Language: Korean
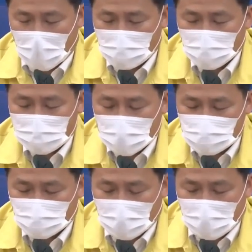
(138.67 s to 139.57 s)
감염자
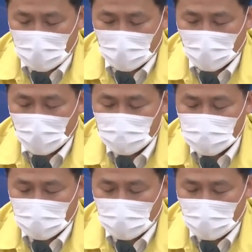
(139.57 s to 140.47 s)
수가
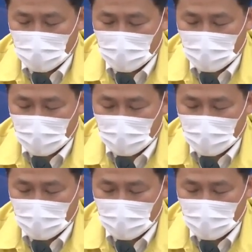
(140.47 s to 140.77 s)
어제